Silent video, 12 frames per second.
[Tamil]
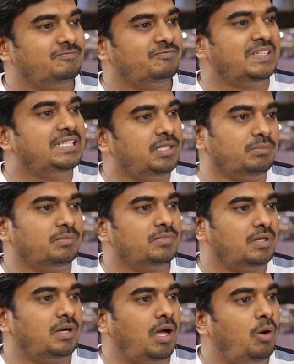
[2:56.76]
விக்டிம்
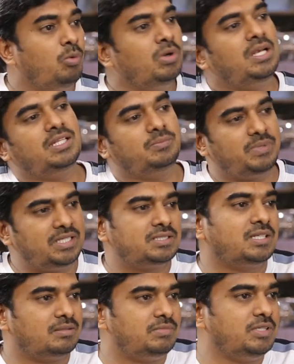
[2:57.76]
அவங்களே அதை
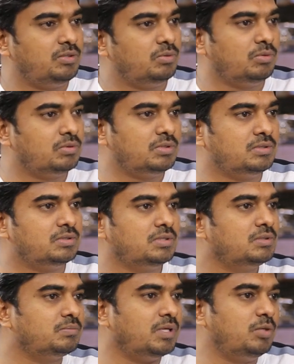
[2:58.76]
பேசினா எப்படி இருக்கும்னு
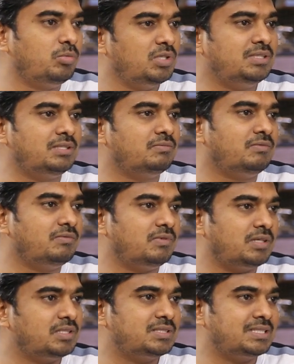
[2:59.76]
பண்ணும்பொழுது இந்த
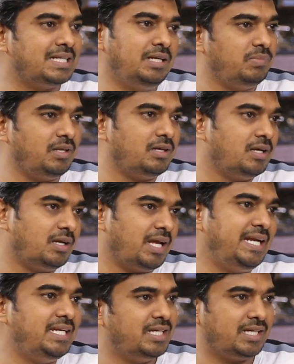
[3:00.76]
ஸ்க்ரீன் பிளேக்கான
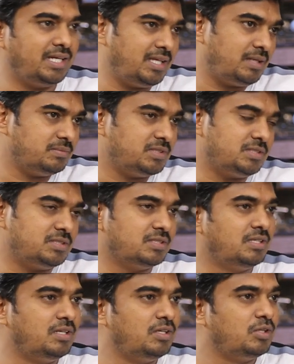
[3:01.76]
ஐடியா கிடைக்க ஆரம்பிச்சிருச்சு
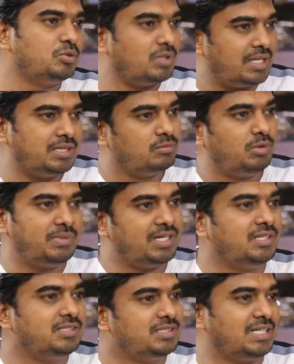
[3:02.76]
ஸோ அந்த
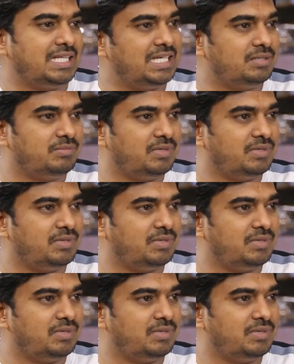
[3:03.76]
மொமெண்ட்லேருந்து இது கதையாக